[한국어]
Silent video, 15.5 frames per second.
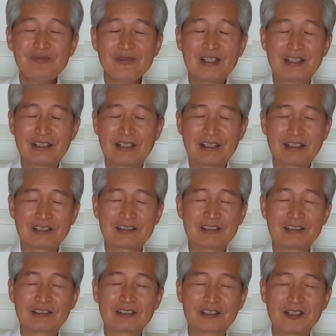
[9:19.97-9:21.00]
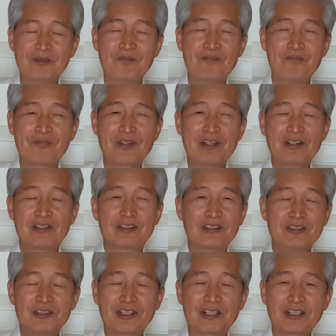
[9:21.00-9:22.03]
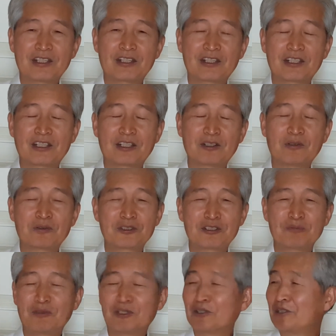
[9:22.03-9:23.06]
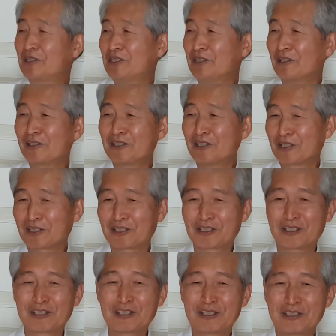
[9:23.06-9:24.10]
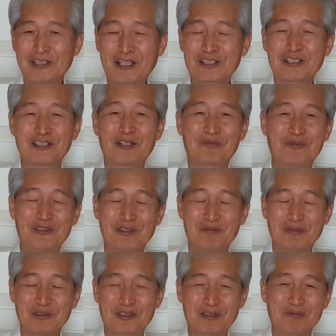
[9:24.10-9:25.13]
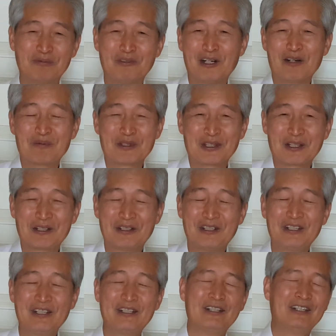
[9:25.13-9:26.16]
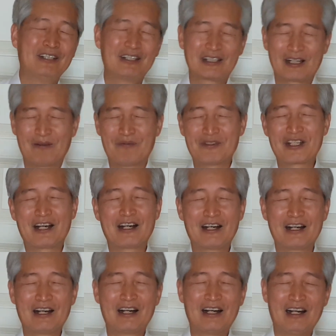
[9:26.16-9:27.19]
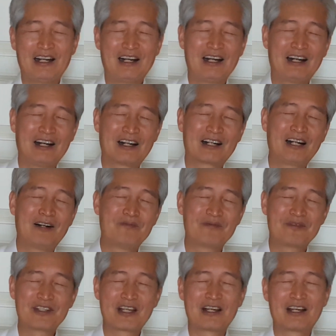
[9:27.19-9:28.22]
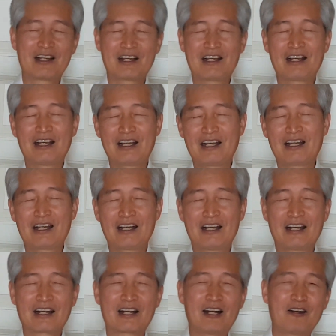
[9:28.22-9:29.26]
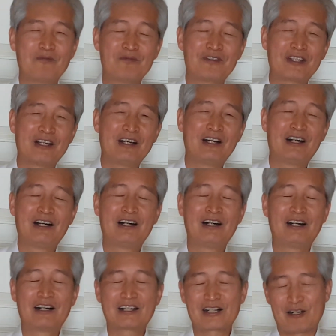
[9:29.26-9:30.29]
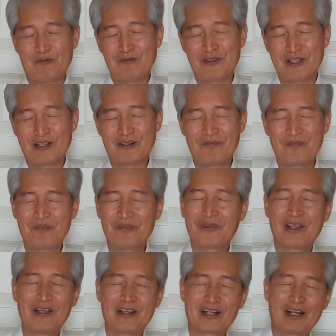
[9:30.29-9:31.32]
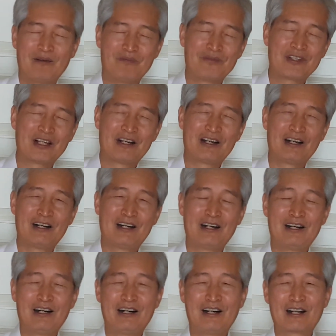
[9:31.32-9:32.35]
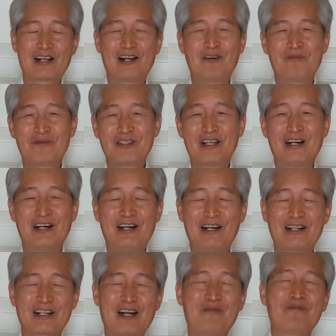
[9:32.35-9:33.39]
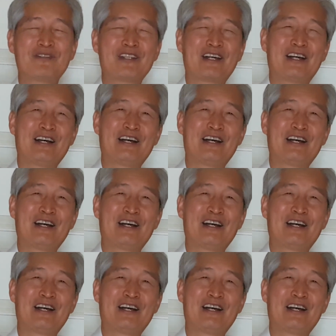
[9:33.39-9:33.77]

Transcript: 어, 그 그런데 혹시 뭐 기억력이 자신적 분들은 뭐 하면 돼요? 감사, 감사, 감사, 감사. 감사, 감사, 감사,